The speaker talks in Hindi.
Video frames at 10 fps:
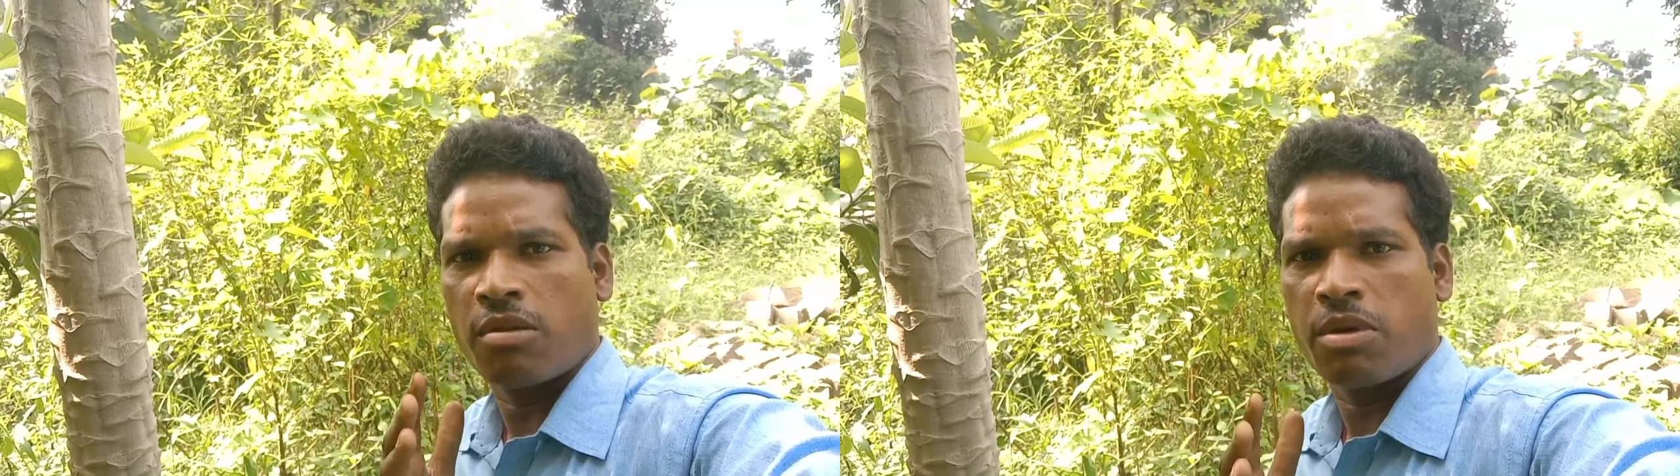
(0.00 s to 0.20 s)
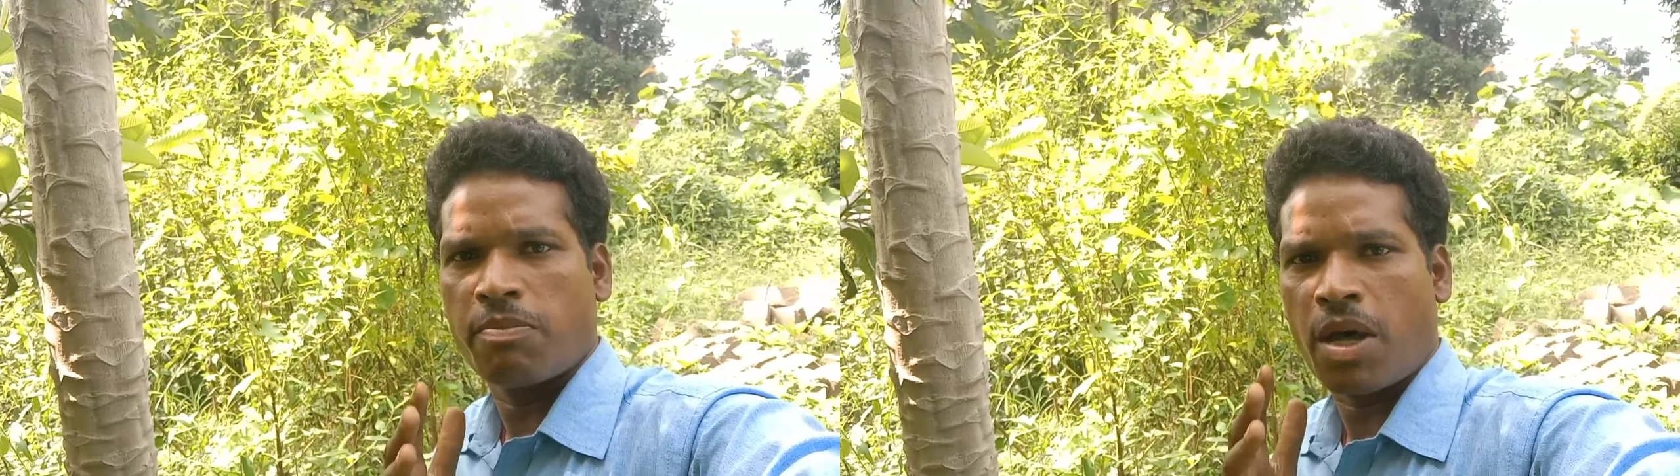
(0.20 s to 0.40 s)

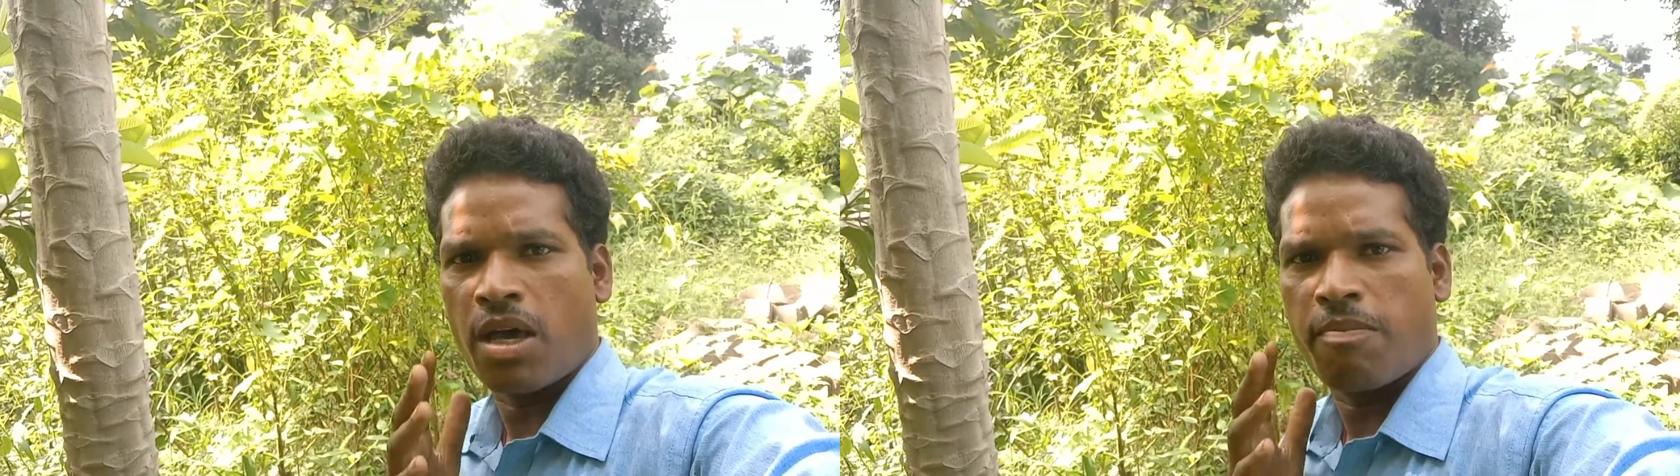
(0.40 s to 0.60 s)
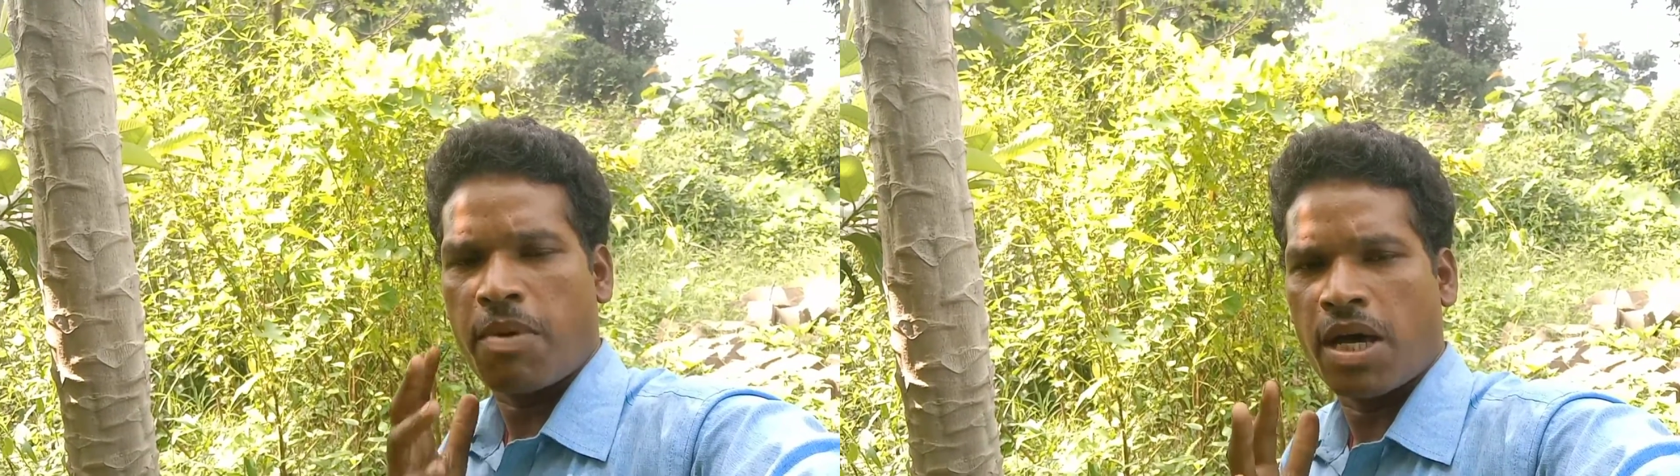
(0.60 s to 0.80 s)
में
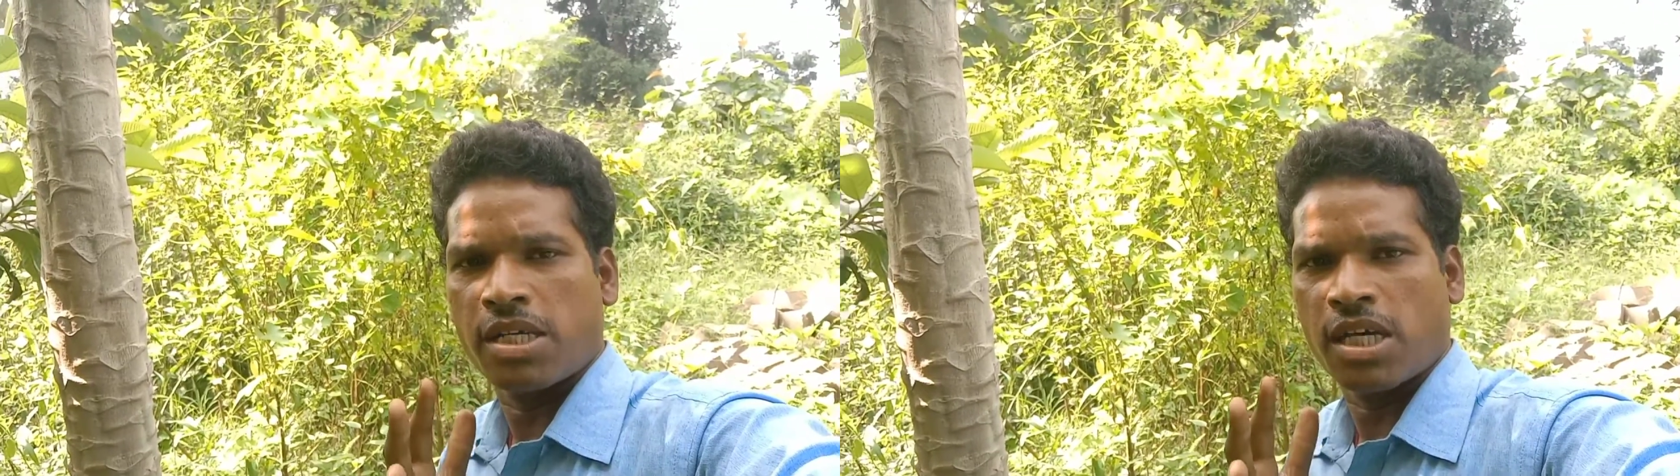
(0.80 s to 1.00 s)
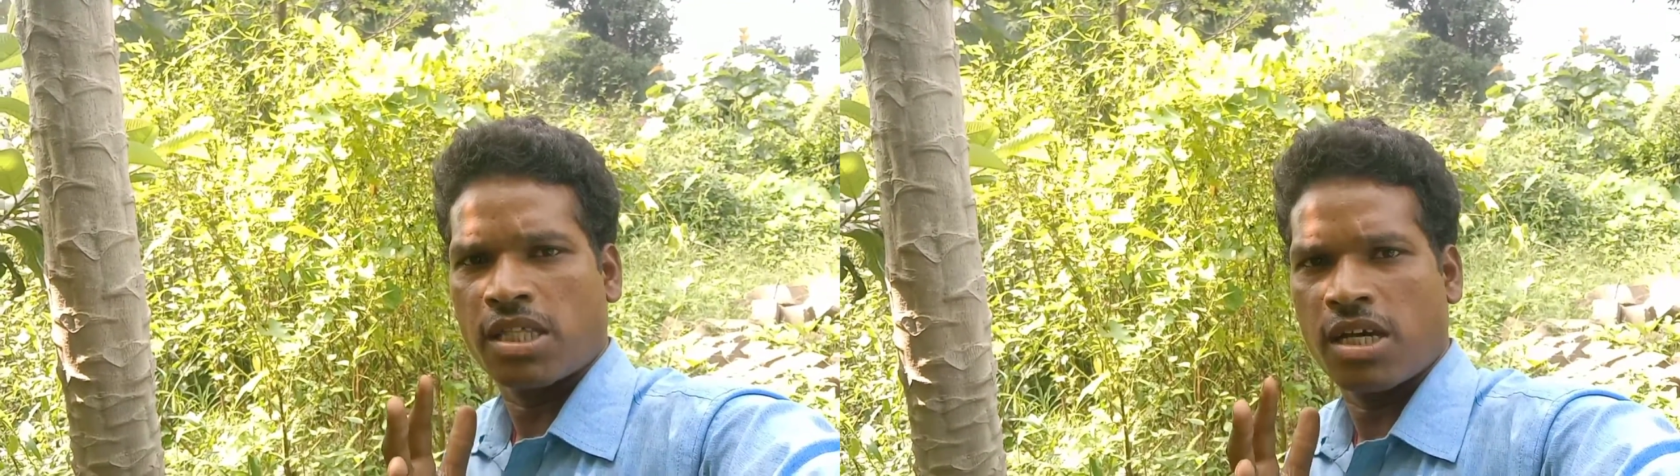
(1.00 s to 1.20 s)
प्राय पाया
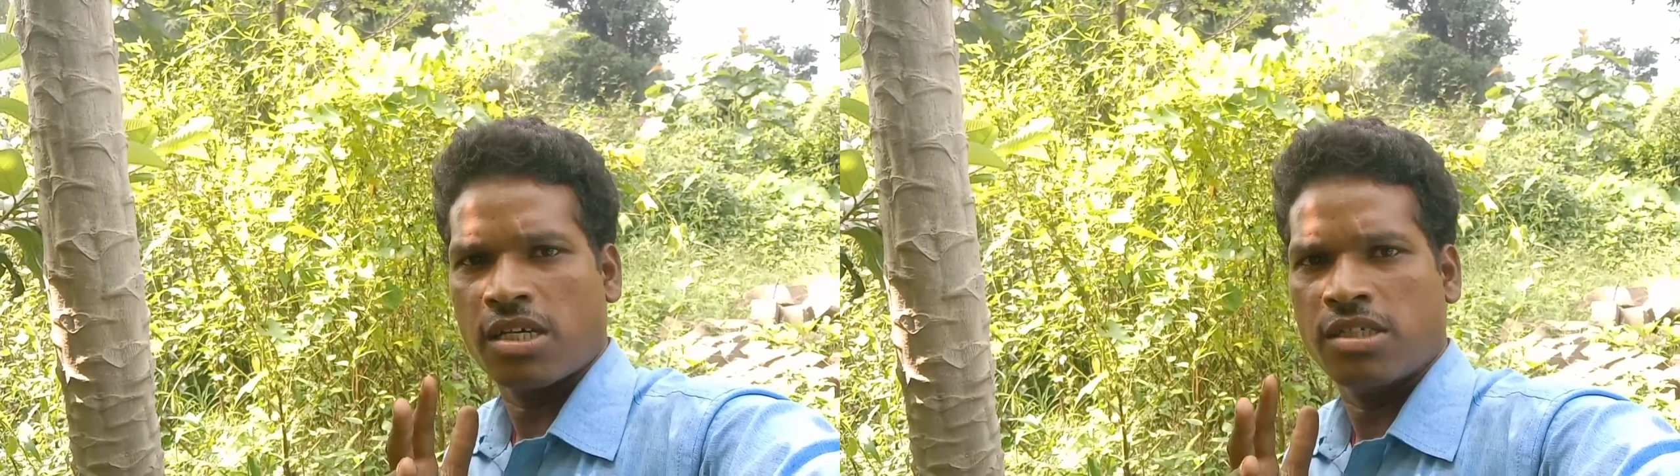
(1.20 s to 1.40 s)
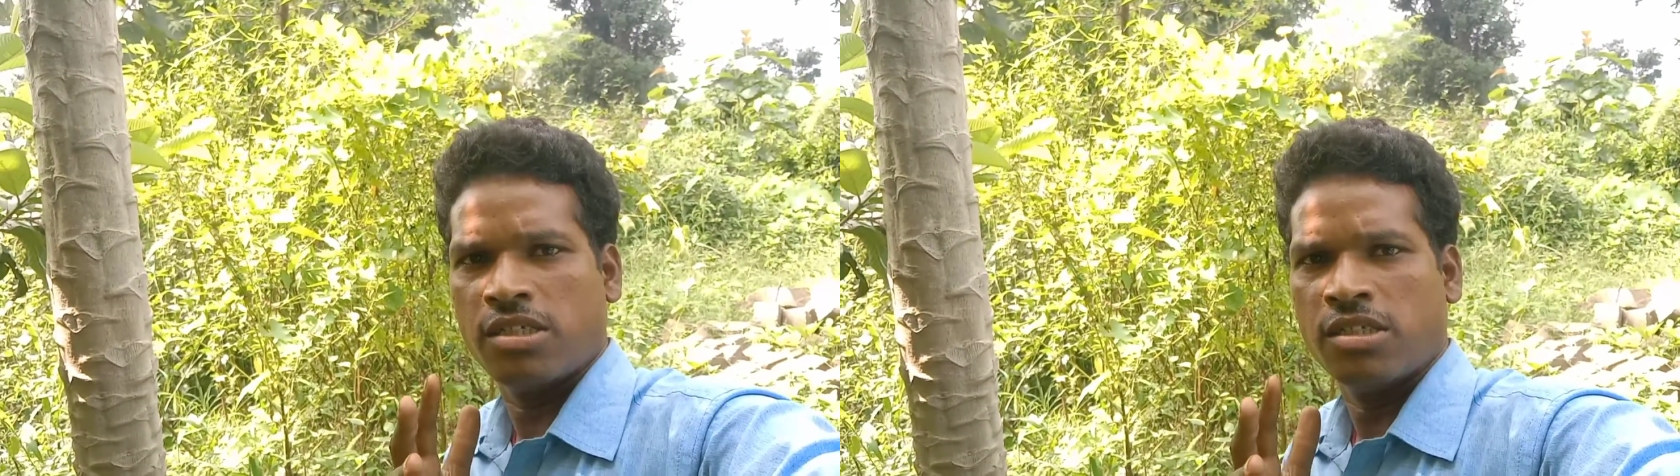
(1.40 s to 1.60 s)
जाता है
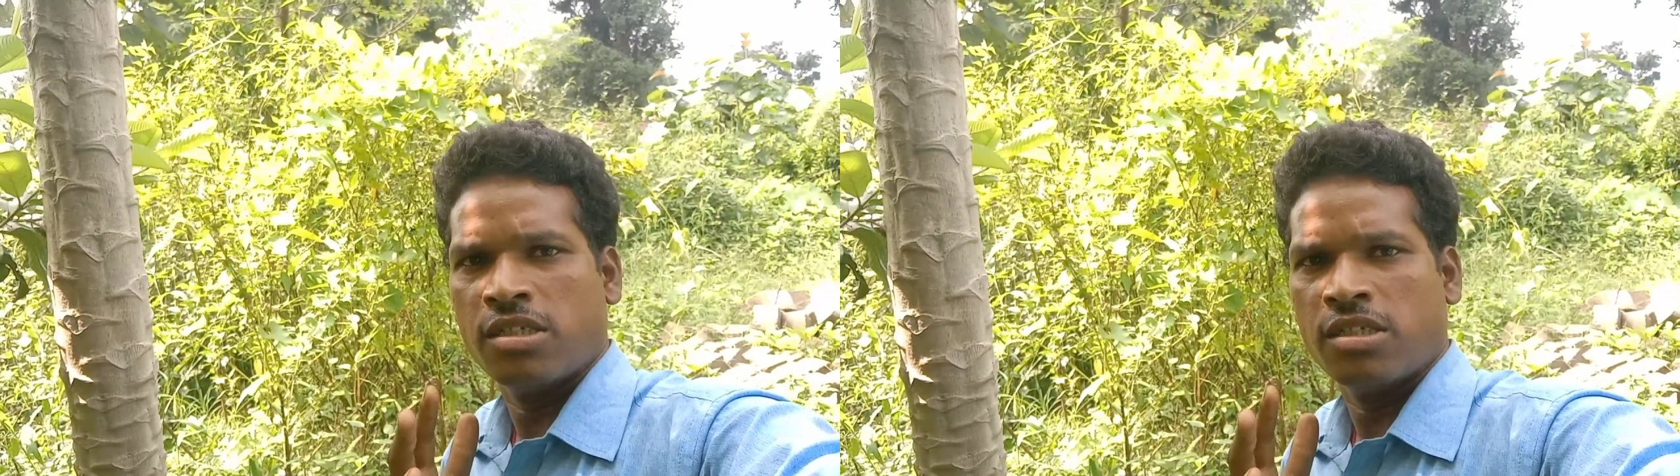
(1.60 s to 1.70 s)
